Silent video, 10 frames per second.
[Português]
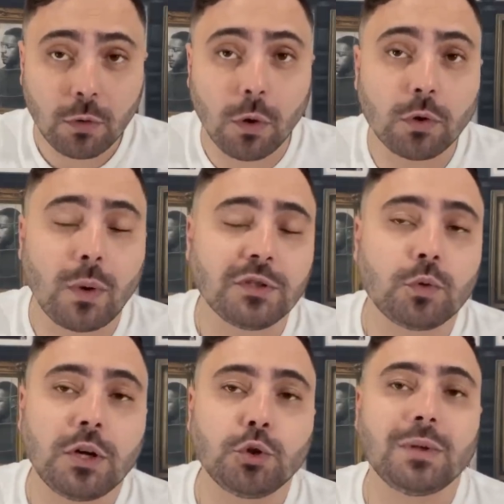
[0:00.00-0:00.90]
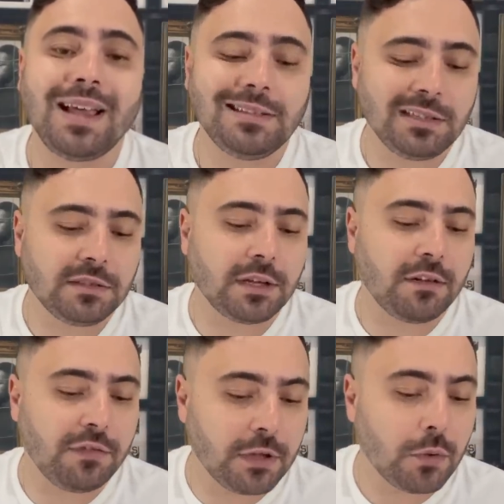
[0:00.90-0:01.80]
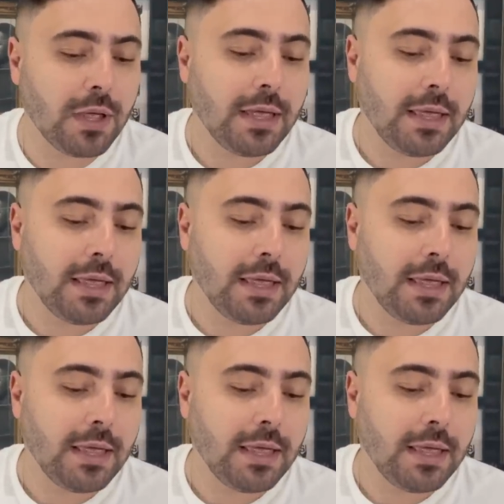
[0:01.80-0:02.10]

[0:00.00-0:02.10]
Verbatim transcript: Conto com a sua ajuda aí se inscrevendo